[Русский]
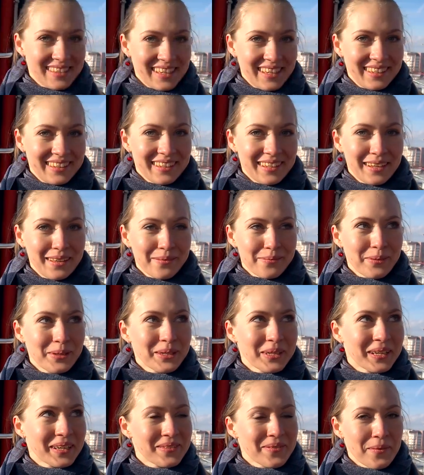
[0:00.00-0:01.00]
За этой
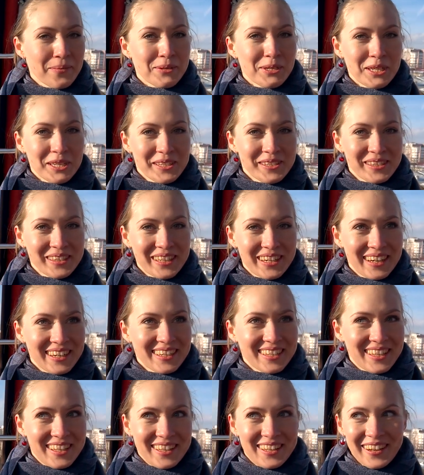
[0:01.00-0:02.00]
кабинкой вообще
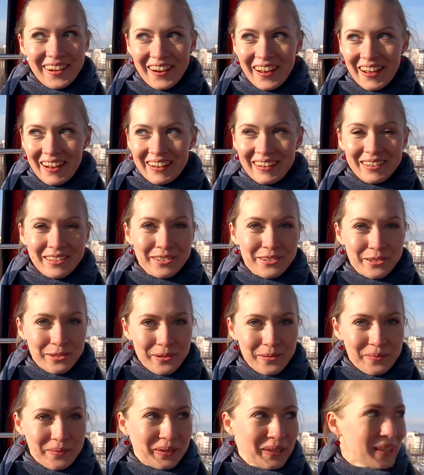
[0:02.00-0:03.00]
страшно нереальный шум.